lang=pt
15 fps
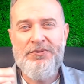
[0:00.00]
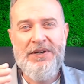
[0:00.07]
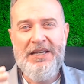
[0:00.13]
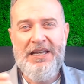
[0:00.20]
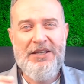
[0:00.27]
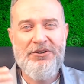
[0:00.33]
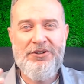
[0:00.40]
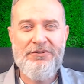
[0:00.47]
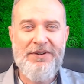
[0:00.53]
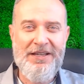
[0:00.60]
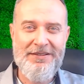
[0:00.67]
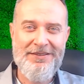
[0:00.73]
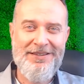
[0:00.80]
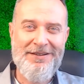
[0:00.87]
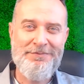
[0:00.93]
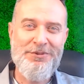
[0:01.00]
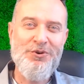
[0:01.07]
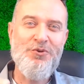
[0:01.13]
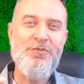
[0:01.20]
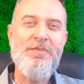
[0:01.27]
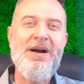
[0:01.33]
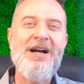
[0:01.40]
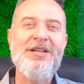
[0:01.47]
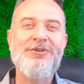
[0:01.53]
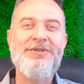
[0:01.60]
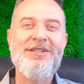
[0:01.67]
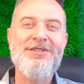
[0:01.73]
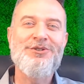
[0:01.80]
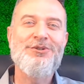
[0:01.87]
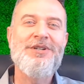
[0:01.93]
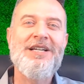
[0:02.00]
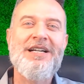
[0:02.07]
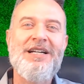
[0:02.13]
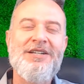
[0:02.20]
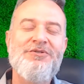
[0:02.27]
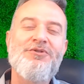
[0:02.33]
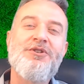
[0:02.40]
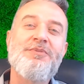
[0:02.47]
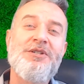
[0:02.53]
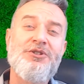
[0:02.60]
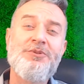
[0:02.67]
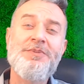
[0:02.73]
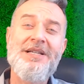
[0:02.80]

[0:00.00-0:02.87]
franqueado não vai estar tá preocupado em sonegar informações,